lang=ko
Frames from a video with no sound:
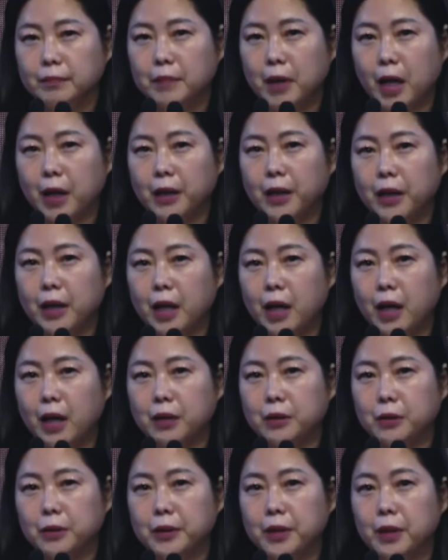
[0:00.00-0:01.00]

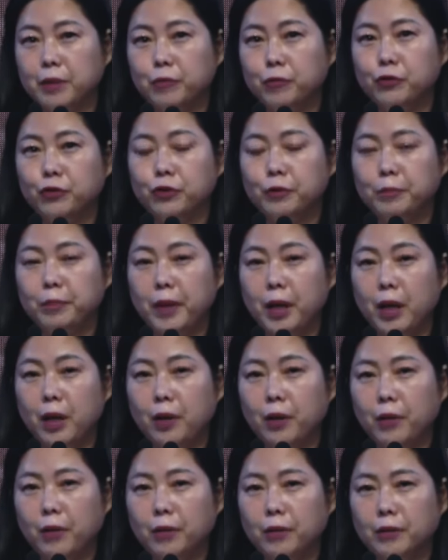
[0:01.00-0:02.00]
마귀가 저 사람 눈을
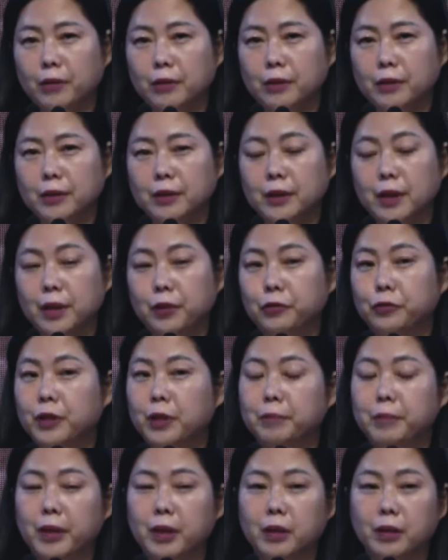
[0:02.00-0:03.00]
빼요. 제
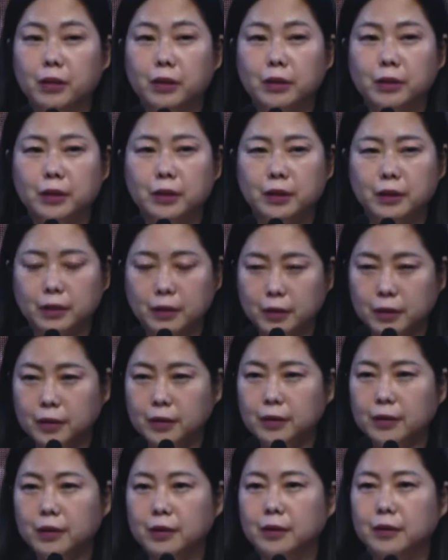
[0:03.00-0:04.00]
눈앞에 그런
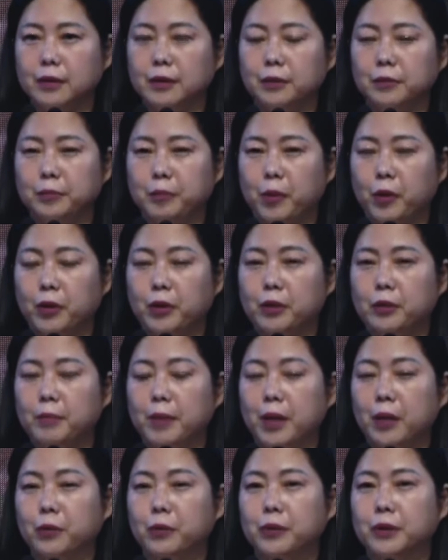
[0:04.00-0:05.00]
벌
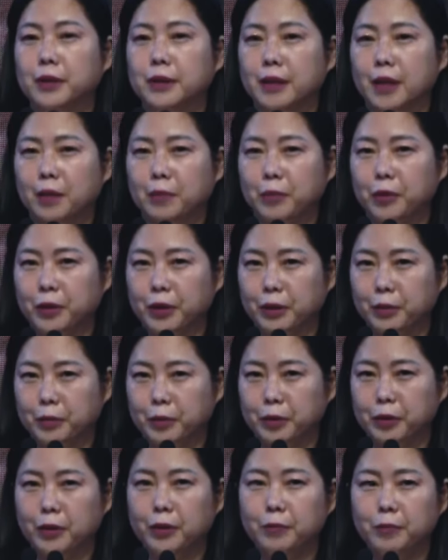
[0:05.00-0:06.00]
받고 있는
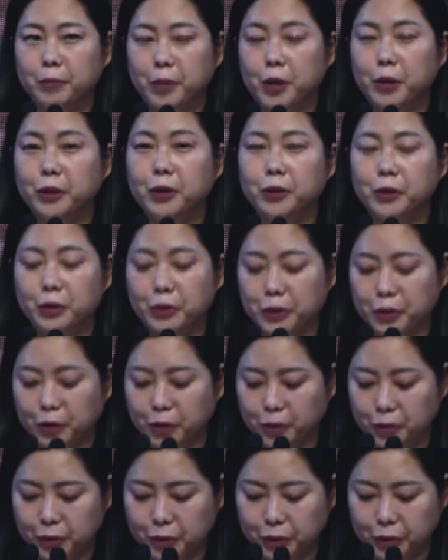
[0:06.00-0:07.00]
장면이
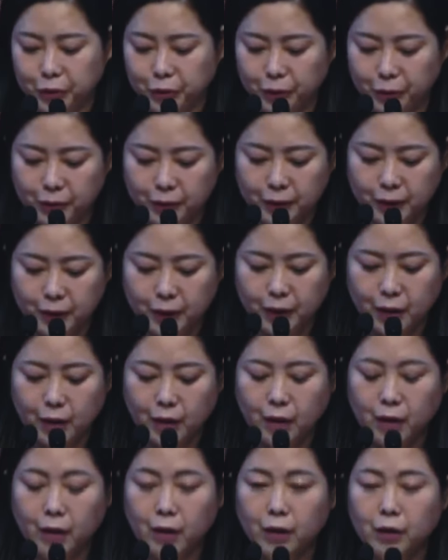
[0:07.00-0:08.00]
펼쳐졌었거든요.
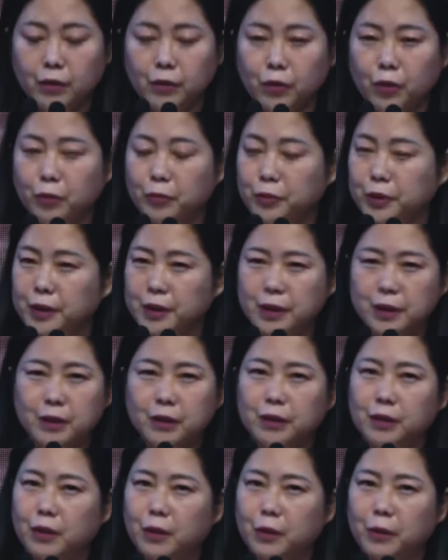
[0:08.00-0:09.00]
너무
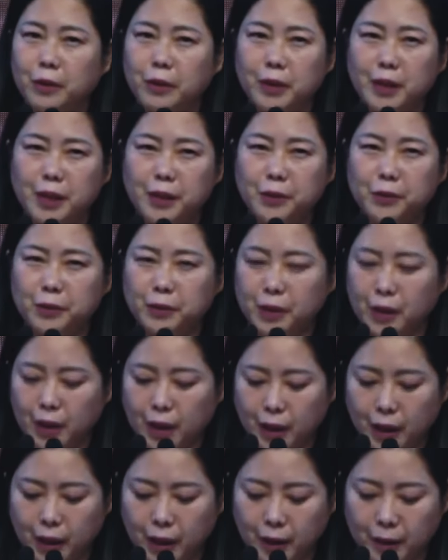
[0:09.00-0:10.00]
징그러워요,
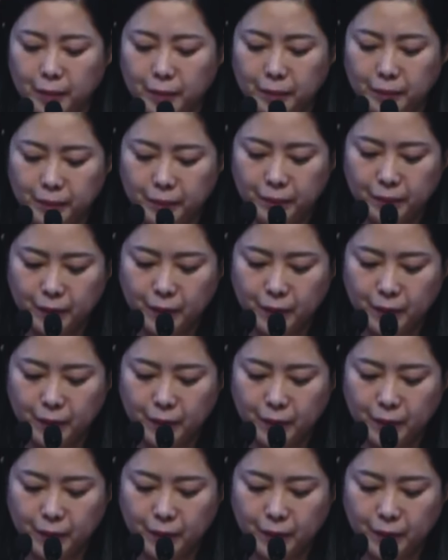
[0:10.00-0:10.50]
예수님.